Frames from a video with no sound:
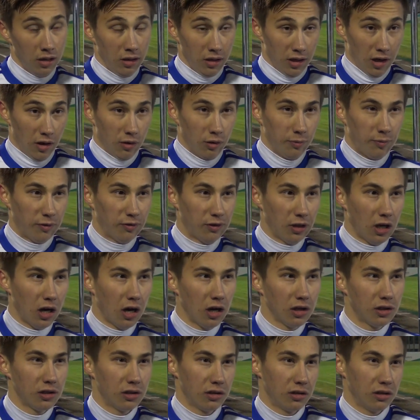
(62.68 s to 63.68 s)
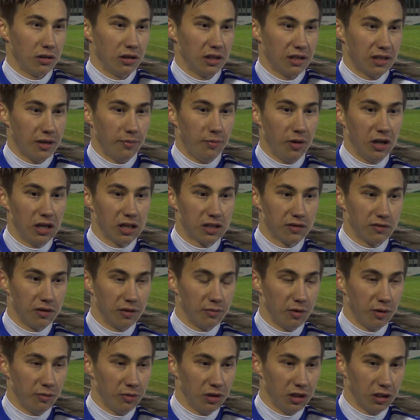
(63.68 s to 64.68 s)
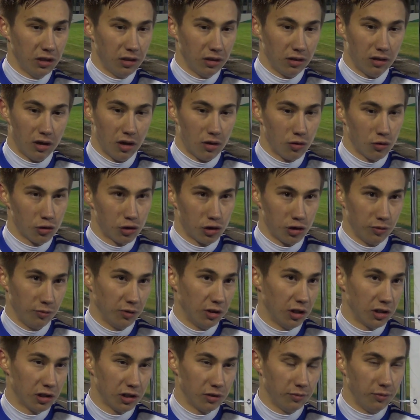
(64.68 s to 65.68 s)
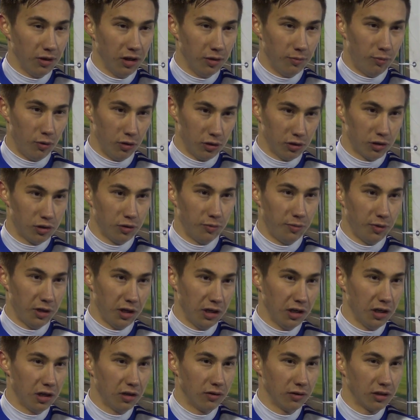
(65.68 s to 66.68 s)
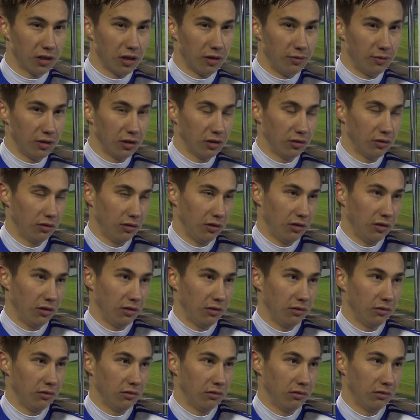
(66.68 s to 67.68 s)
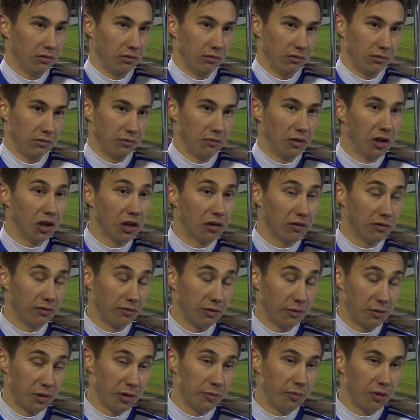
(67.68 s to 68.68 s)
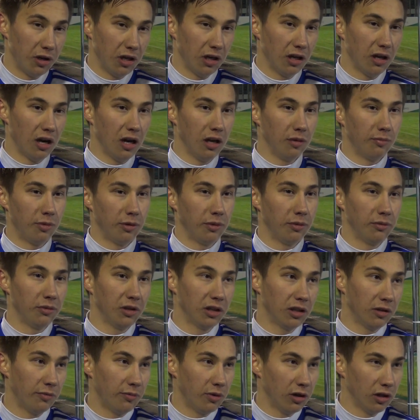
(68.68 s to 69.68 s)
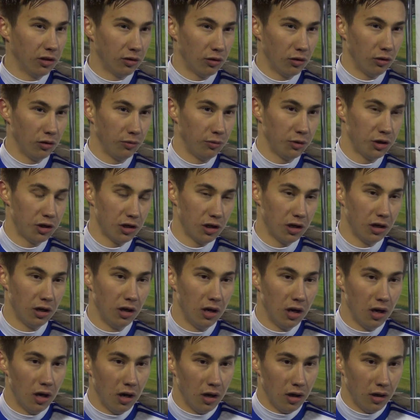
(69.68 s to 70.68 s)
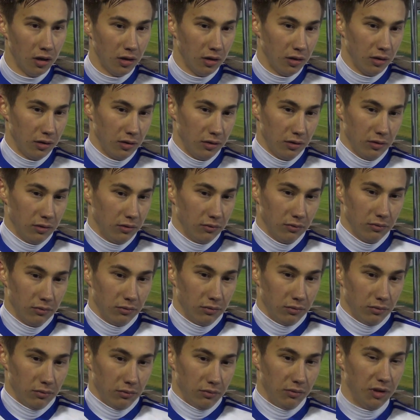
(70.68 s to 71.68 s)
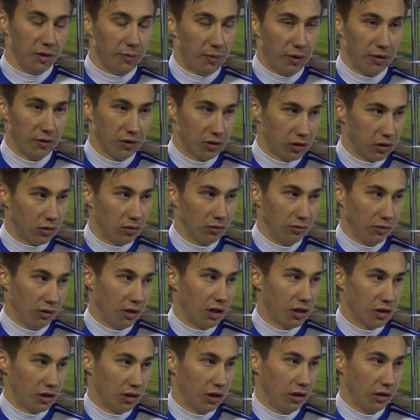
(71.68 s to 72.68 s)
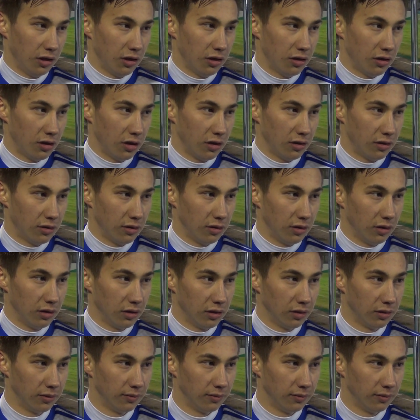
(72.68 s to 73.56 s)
Я вот повторяюсь, не забили свои моменты хорошие, мы должны были полностью переигрывать команду, и мы их вообще переиграли по моментам, по контролю мяча не повезло, не наш день, я считаю, сегодня.